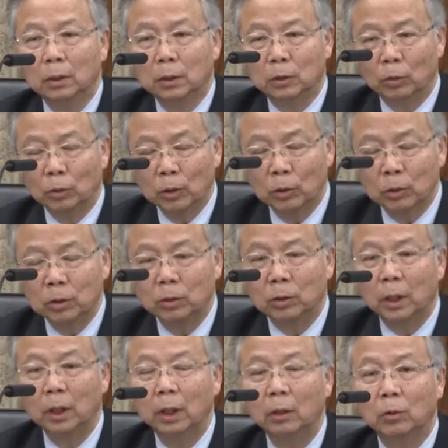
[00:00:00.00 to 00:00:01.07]
その一つ
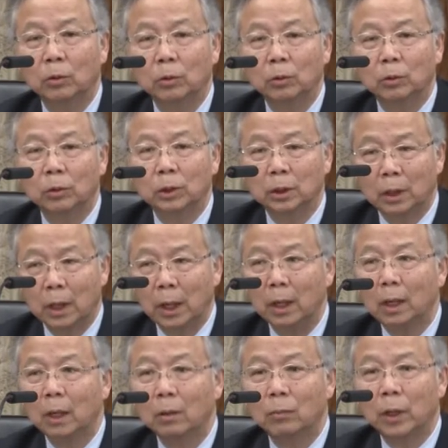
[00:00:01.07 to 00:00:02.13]
のできることとし
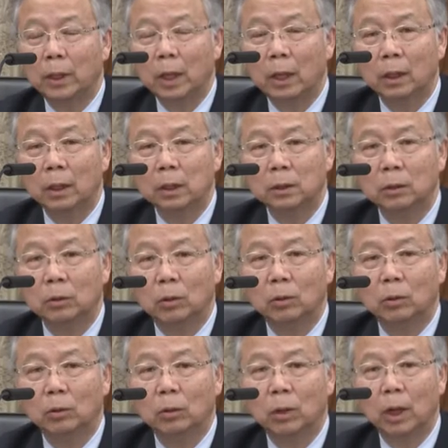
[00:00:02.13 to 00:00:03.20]
てメタンガス
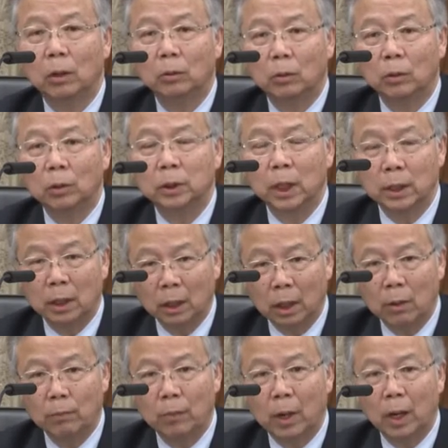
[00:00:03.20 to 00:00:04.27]
の漏洩を生産
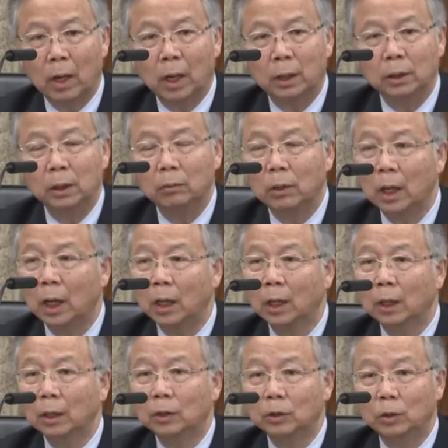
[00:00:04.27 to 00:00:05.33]
現場あるいは
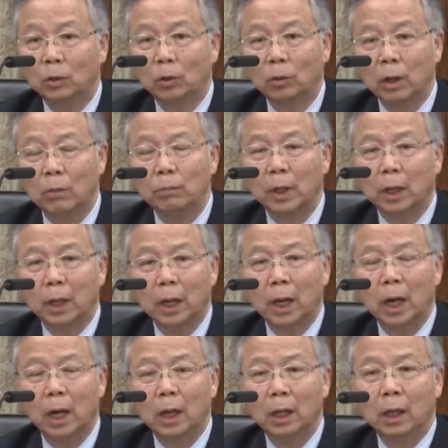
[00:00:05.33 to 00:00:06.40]
輸送現場か
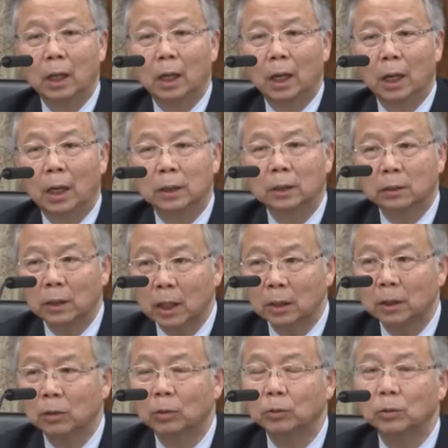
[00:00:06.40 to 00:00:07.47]
ら少な
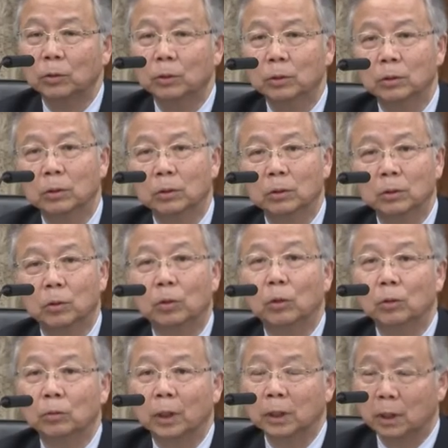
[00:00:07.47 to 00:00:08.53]
くしようという努
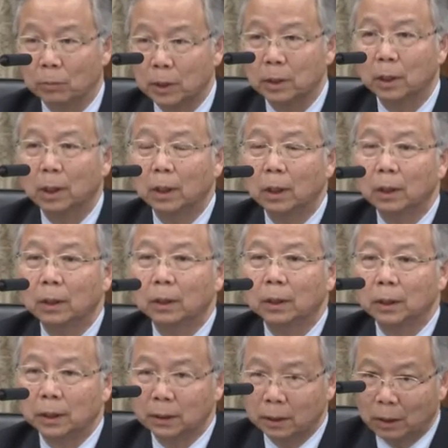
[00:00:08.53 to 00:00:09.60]
力はしてます。
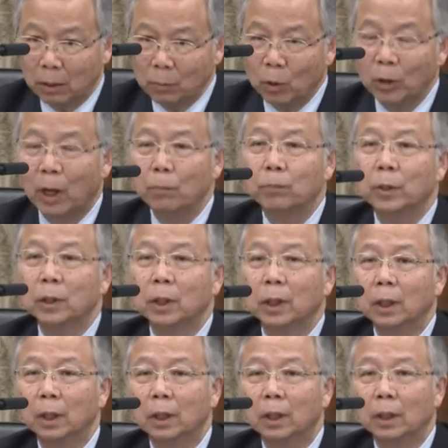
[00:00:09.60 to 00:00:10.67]
でもやっぱ
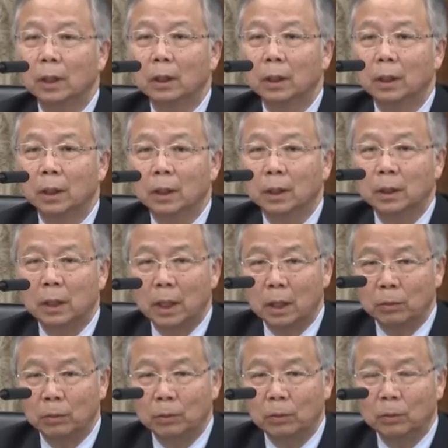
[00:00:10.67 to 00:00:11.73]
り
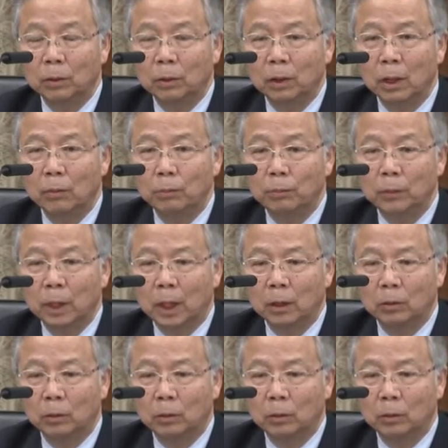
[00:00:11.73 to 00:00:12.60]
政府連あ